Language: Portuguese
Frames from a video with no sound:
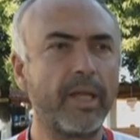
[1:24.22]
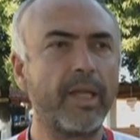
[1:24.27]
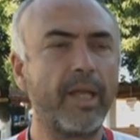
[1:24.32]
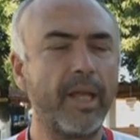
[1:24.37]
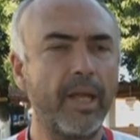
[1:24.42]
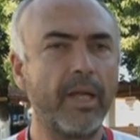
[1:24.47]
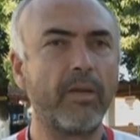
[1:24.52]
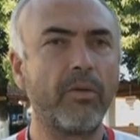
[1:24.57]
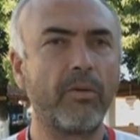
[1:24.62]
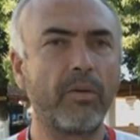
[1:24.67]

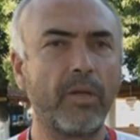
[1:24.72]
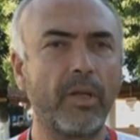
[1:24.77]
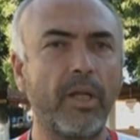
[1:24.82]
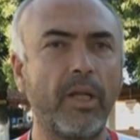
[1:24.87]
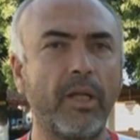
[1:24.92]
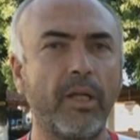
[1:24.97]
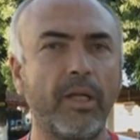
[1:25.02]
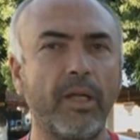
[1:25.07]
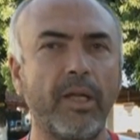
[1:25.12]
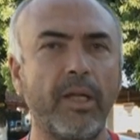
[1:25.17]
Guinello,
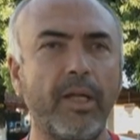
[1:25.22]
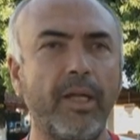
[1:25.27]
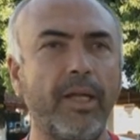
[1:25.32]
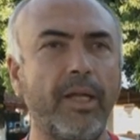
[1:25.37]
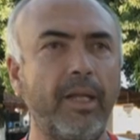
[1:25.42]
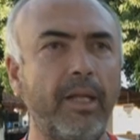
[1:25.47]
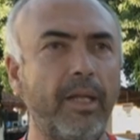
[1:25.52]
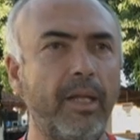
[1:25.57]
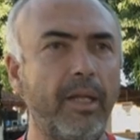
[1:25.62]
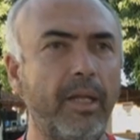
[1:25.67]
né?
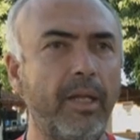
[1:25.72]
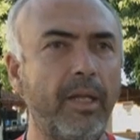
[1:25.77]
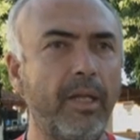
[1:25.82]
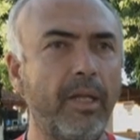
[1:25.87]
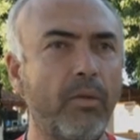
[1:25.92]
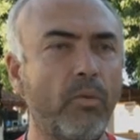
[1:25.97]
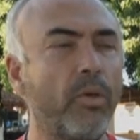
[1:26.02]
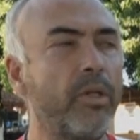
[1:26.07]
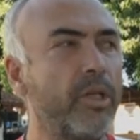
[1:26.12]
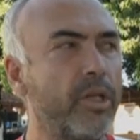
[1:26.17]
ele,
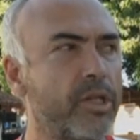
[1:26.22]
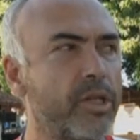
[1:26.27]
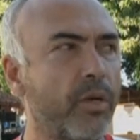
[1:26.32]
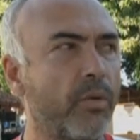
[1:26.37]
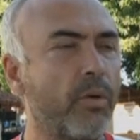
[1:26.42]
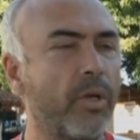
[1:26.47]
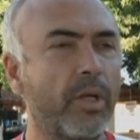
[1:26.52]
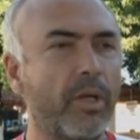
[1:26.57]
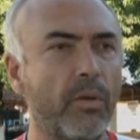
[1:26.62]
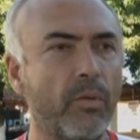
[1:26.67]
quando ele
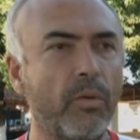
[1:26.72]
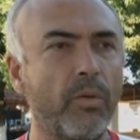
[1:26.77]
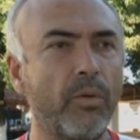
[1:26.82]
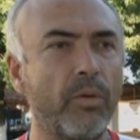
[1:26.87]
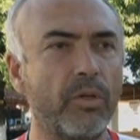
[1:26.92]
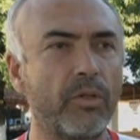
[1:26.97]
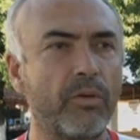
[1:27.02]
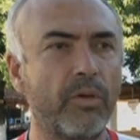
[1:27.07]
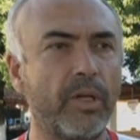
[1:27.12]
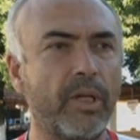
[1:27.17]
chegou aqui
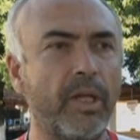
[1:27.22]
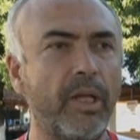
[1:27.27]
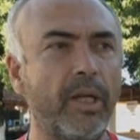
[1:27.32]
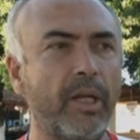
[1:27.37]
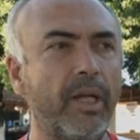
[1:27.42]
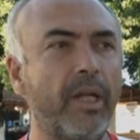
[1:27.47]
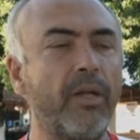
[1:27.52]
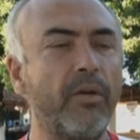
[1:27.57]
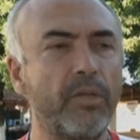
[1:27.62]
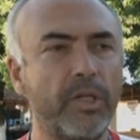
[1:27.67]
conosco aqui,
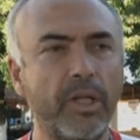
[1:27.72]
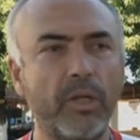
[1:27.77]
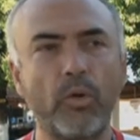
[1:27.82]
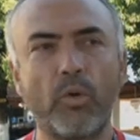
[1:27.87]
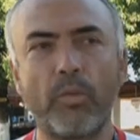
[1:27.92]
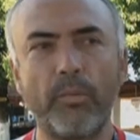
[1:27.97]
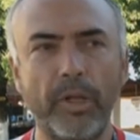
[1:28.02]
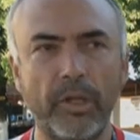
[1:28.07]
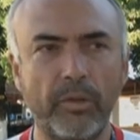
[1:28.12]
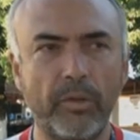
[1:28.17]
ele não tinha
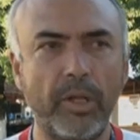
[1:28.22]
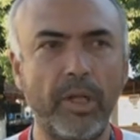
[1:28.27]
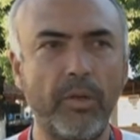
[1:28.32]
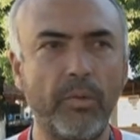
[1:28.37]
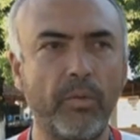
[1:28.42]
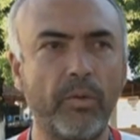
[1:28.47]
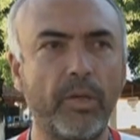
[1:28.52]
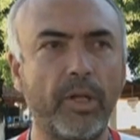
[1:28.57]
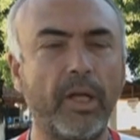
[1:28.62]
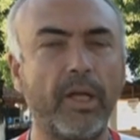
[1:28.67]
documento
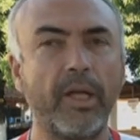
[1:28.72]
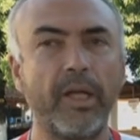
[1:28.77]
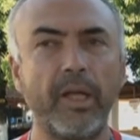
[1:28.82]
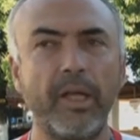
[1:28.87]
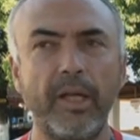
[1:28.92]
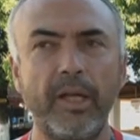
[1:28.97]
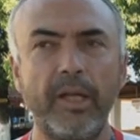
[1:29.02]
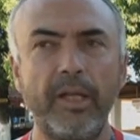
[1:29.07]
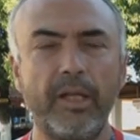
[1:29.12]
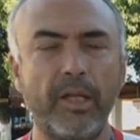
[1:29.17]
nenhum, né?
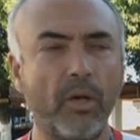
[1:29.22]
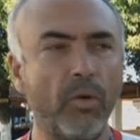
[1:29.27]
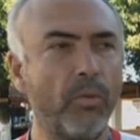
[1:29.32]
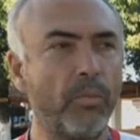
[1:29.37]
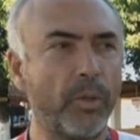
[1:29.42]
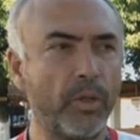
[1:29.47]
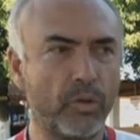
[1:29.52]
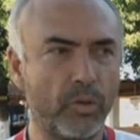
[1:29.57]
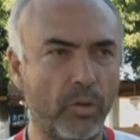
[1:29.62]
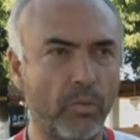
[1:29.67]
Então o
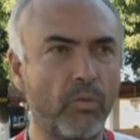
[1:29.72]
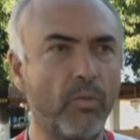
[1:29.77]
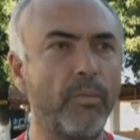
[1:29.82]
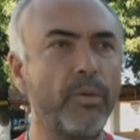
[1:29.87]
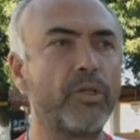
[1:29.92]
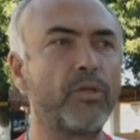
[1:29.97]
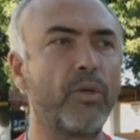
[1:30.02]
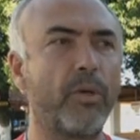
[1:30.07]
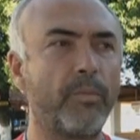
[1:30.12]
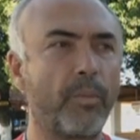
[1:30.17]
pessoal
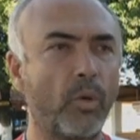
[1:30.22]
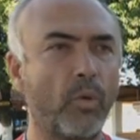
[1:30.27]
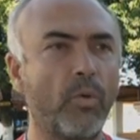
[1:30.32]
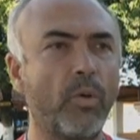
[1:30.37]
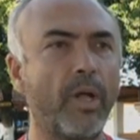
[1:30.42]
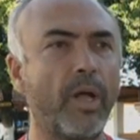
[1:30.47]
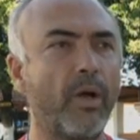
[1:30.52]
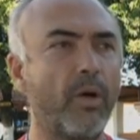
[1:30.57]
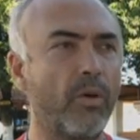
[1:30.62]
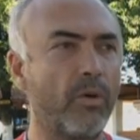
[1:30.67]
começou a
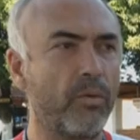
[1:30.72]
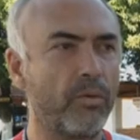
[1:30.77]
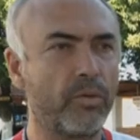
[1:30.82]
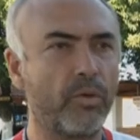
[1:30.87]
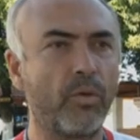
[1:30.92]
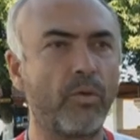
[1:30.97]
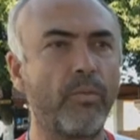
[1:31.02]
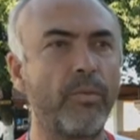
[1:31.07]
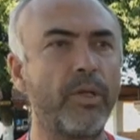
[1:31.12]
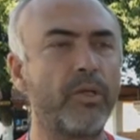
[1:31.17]
procurar os
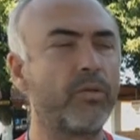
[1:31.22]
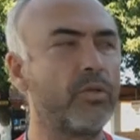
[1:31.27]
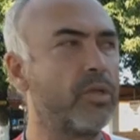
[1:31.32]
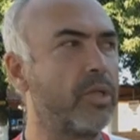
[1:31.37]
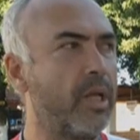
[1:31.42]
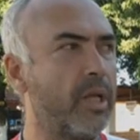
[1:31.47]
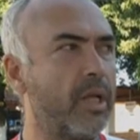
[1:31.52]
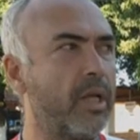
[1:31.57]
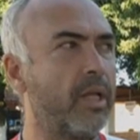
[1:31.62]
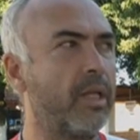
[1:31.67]
documentos
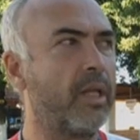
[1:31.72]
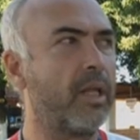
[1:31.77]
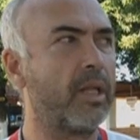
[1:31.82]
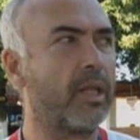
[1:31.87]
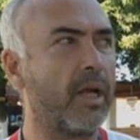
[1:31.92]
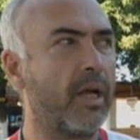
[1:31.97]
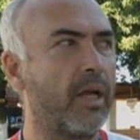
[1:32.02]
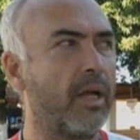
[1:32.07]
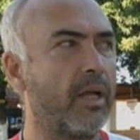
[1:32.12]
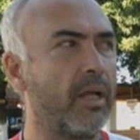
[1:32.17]
dele,
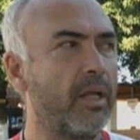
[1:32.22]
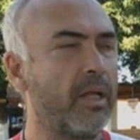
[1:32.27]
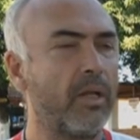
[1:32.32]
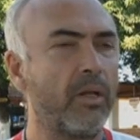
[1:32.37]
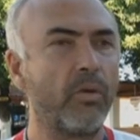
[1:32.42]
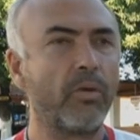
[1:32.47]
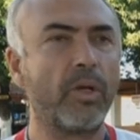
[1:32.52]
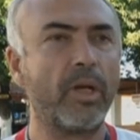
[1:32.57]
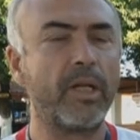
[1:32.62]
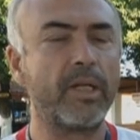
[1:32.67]
tentar
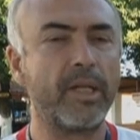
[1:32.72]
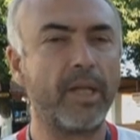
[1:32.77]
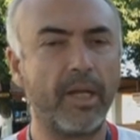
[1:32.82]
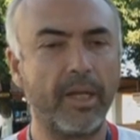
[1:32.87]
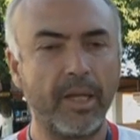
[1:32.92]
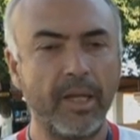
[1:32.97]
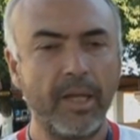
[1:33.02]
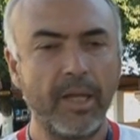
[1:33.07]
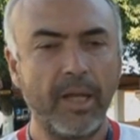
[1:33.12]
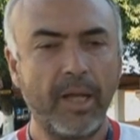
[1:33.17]
localizar.
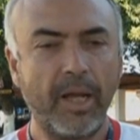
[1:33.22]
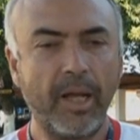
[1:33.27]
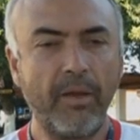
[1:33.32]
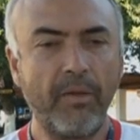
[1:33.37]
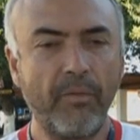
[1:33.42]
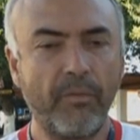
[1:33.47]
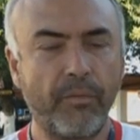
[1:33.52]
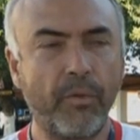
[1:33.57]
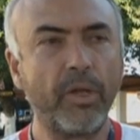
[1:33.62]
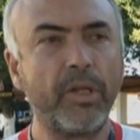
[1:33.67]

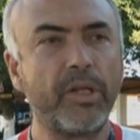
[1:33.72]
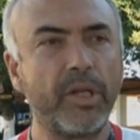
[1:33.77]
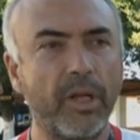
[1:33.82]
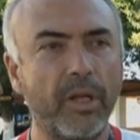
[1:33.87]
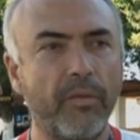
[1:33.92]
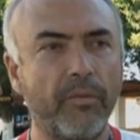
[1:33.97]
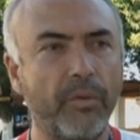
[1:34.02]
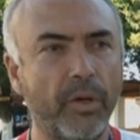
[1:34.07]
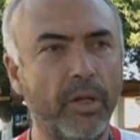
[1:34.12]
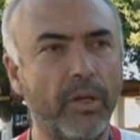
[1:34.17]
Aí foi,
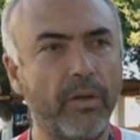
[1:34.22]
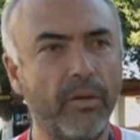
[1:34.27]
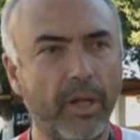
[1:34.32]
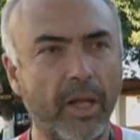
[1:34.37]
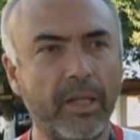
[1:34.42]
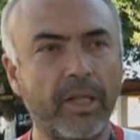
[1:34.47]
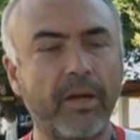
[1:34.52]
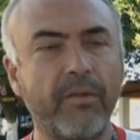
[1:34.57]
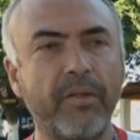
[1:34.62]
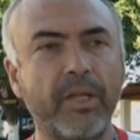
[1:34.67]
foi
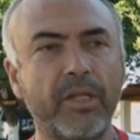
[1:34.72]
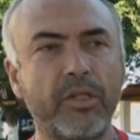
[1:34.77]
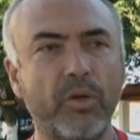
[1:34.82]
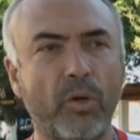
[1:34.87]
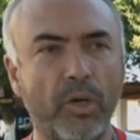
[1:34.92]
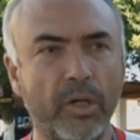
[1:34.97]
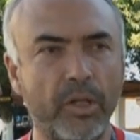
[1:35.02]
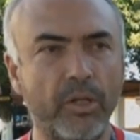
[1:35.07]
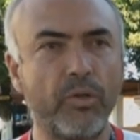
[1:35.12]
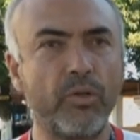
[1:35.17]
através de
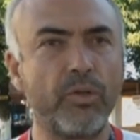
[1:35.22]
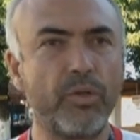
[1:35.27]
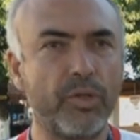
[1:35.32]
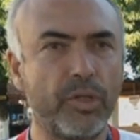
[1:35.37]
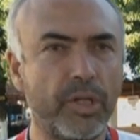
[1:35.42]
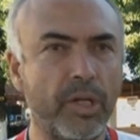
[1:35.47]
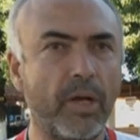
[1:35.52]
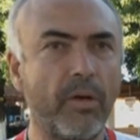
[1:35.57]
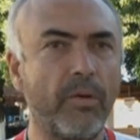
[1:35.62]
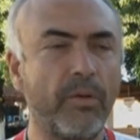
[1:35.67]
ordem
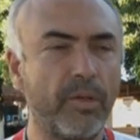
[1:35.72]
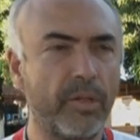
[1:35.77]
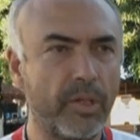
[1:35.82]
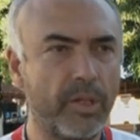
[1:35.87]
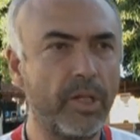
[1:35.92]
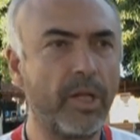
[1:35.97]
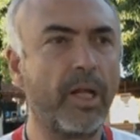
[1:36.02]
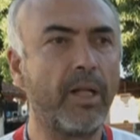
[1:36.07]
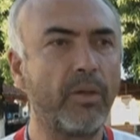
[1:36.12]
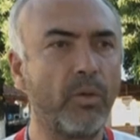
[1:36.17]
judicial
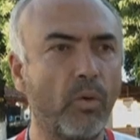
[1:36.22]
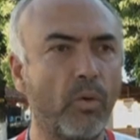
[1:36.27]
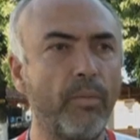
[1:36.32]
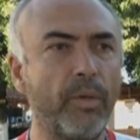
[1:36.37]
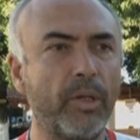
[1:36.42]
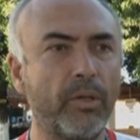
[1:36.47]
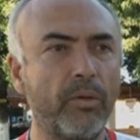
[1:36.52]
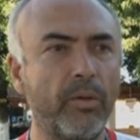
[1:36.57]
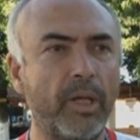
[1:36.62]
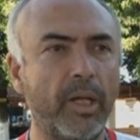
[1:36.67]
tirar o
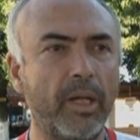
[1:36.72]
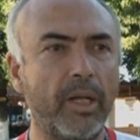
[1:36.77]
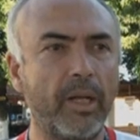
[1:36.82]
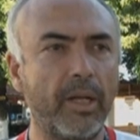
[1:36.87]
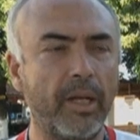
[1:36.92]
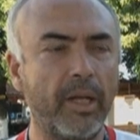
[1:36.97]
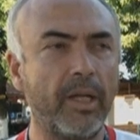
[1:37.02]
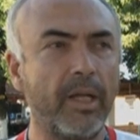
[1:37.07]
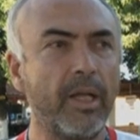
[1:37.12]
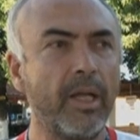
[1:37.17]
documento dele,
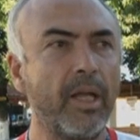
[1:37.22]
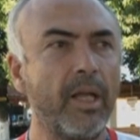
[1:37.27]
né?